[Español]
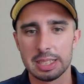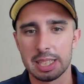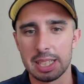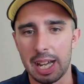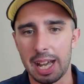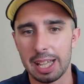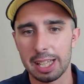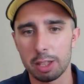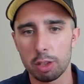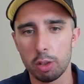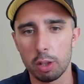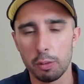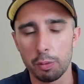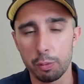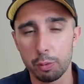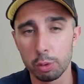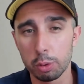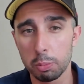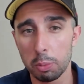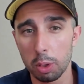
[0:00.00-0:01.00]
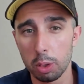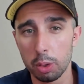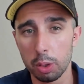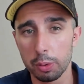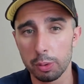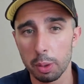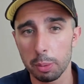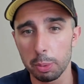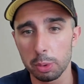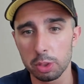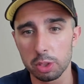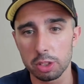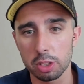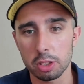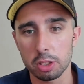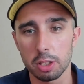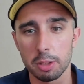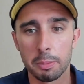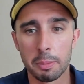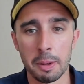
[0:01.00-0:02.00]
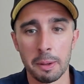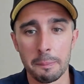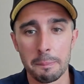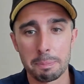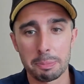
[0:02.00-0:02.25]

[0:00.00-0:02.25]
hazlo en futbollufo.com